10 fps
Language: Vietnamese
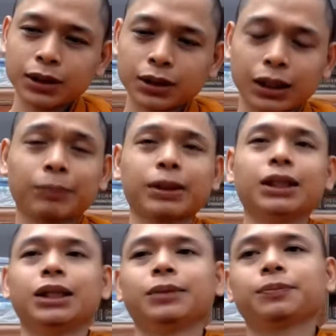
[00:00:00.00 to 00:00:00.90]
sư làm cái
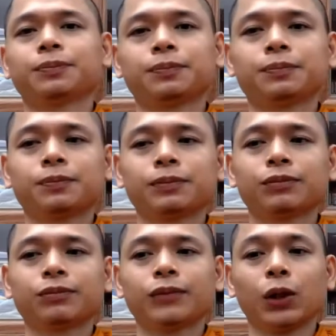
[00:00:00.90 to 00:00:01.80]
gì
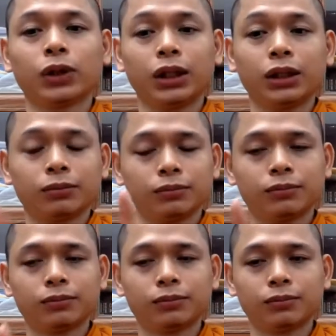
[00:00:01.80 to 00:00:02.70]
đầu tiên
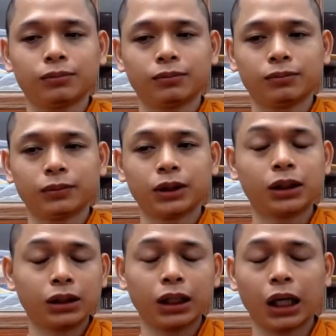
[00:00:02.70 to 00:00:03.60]

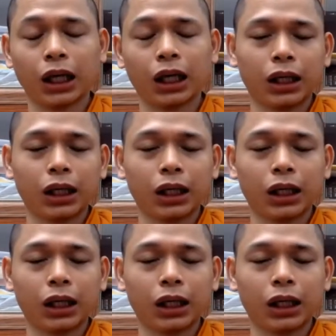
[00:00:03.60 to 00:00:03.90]
thừa nhận